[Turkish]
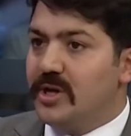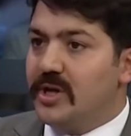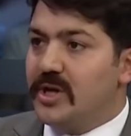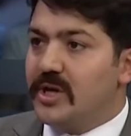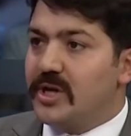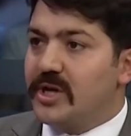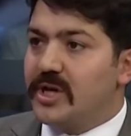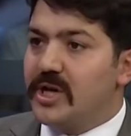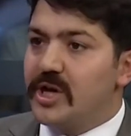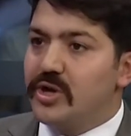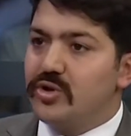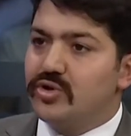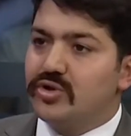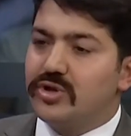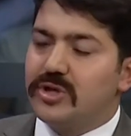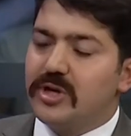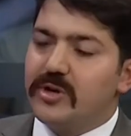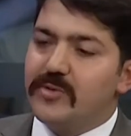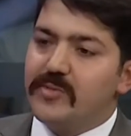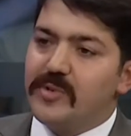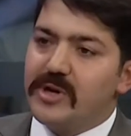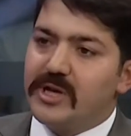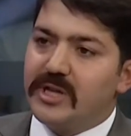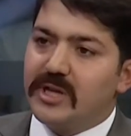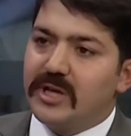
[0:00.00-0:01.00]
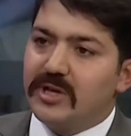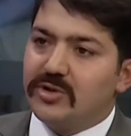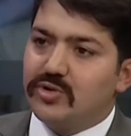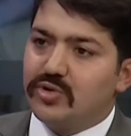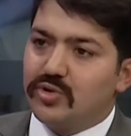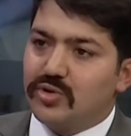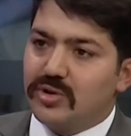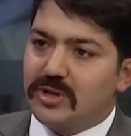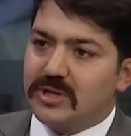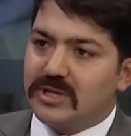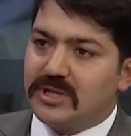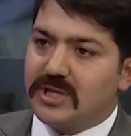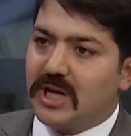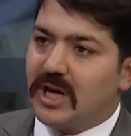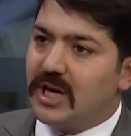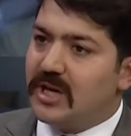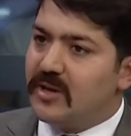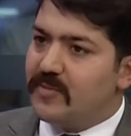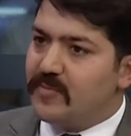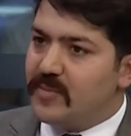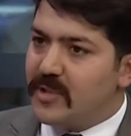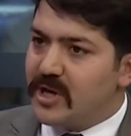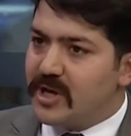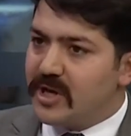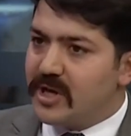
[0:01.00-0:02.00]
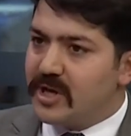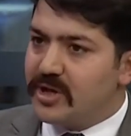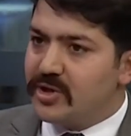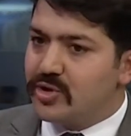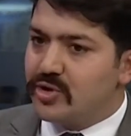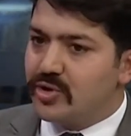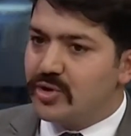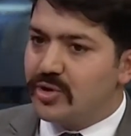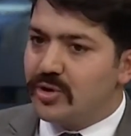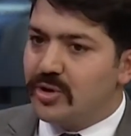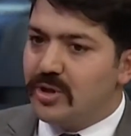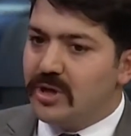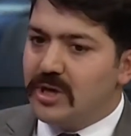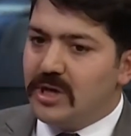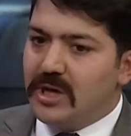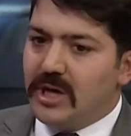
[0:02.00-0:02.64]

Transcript: Kevsre Bey'den sonra Salih Bey geçiyor.